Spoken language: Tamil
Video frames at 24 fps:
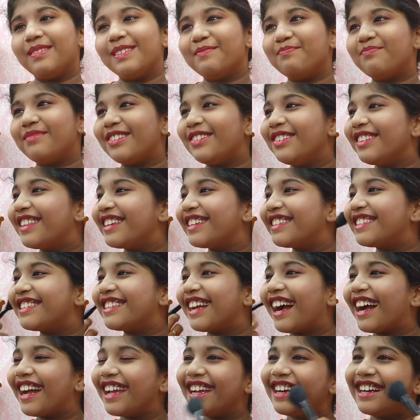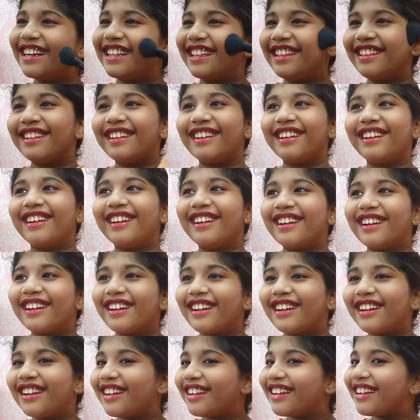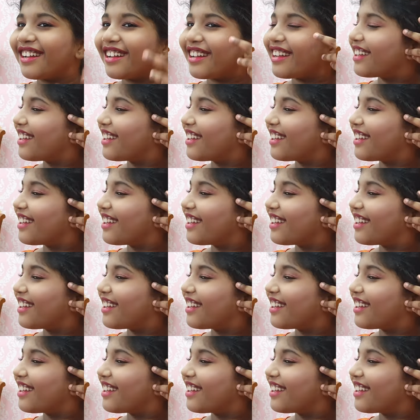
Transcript: இதுலேயும் கொஞ்சம் டிப்ஸ் கொடுத்துருக்கேன் உங்களுக்கு